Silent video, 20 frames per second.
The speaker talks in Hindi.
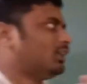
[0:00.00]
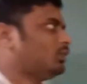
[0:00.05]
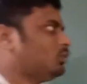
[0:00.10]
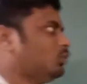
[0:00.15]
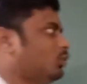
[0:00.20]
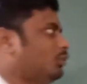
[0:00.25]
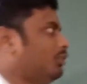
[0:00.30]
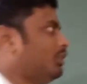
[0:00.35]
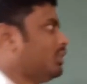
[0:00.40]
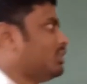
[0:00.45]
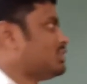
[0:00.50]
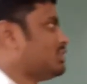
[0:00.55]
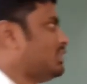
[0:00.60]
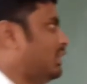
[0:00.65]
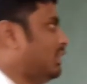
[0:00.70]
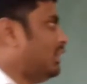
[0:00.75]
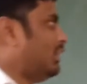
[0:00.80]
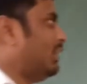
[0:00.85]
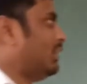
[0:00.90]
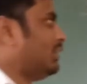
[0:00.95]
दूर फिर किसने
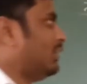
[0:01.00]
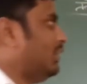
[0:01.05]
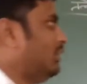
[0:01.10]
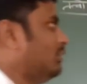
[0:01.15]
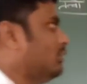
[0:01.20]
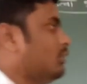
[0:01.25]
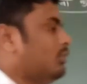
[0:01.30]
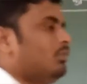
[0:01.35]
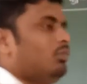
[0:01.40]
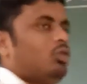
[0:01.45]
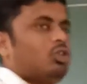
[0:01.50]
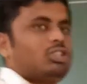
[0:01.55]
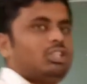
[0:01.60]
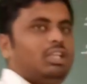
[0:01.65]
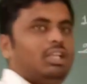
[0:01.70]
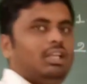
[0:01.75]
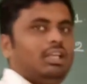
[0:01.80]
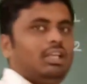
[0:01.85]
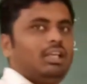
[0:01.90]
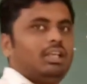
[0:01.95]
किया था
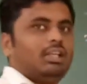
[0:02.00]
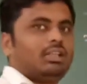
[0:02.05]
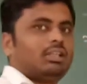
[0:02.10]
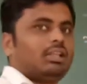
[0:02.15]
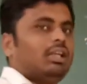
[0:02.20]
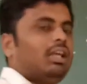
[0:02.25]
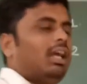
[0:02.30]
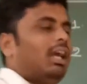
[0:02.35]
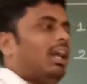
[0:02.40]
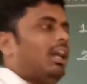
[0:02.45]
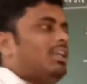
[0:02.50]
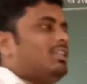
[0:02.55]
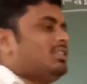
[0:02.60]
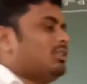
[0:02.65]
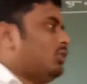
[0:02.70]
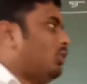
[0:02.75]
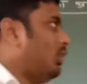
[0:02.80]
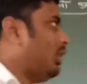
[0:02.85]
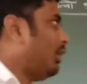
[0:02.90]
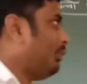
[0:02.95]
मोजले ने किया था
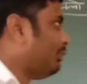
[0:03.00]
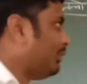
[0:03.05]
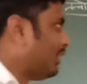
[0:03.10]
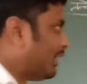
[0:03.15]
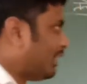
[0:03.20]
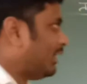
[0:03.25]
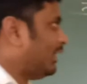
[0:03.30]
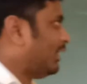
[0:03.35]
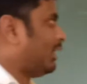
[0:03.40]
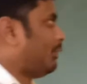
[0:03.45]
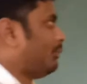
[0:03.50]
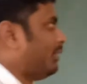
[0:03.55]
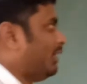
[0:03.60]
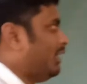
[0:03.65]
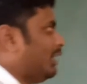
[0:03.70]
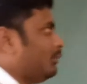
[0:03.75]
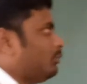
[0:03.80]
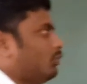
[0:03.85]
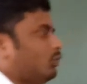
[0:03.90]
इसको आप देखने के पहले आपको